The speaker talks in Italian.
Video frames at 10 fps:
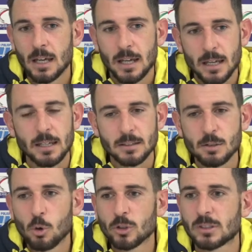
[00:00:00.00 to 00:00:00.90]
eh,
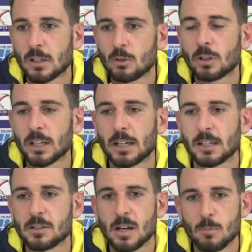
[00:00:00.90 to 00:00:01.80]
dimostrano che, che,
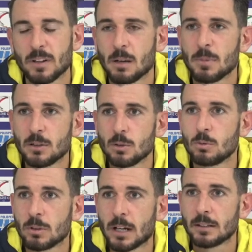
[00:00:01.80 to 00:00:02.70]
siamo veramente
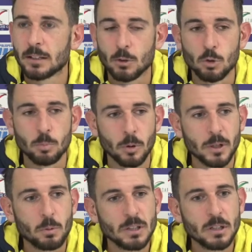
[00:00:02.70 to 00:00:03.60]
un grande gruppo e
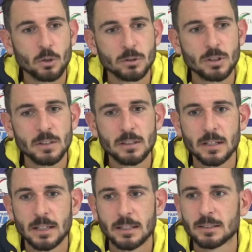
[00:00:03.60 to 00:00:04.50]
quindi
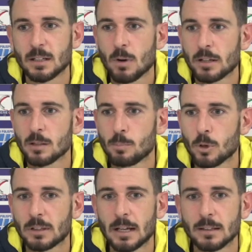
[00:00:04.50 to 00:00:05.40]
condividere dei traguardi
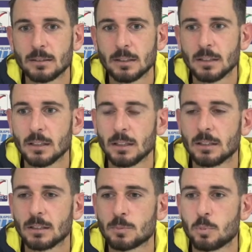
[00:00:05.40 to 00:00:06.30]
importanti
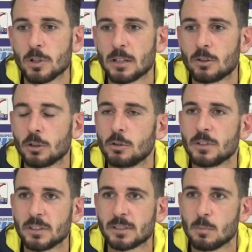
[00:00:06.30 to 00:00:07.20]
in spogliatoi dove
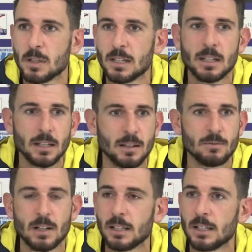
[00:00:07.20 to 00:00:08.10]
si sta bene
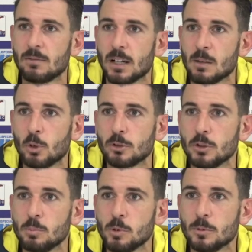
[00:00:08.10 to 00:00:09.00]
vale, vale molto
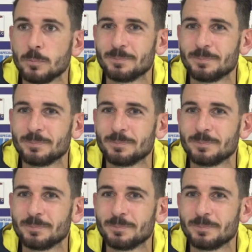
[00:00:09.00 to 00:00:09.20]
di più.